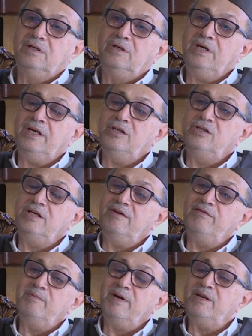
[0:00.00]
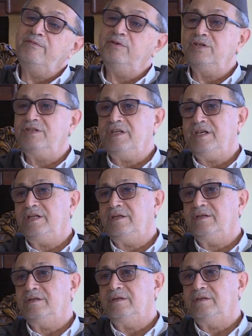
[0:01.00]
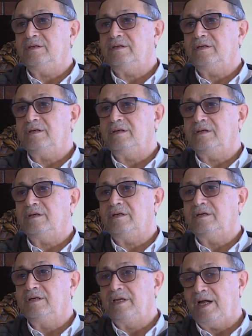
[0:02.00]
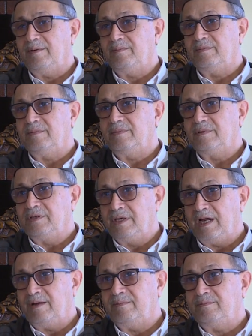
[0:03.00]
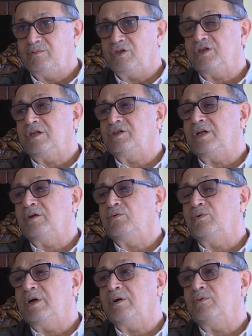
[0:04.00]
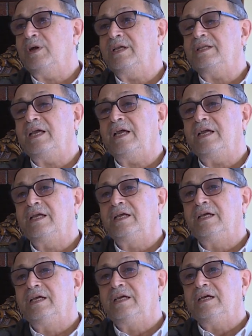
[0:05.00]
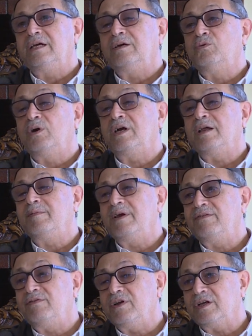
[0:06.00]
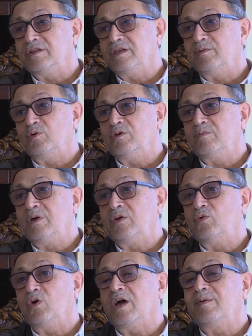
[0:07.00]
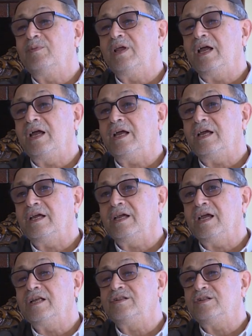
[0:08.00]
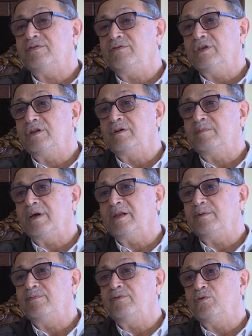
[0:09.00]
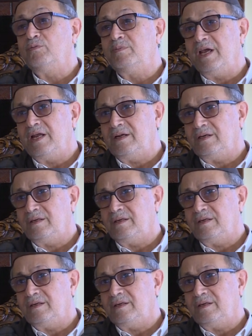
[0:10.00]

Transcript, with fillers: إحنا جئنا في المغرب في تسعين نعم نعم مستشار هو وقتها هو كمان في قضية مهمة أنه قبلها كان سفير المغرب في لبنان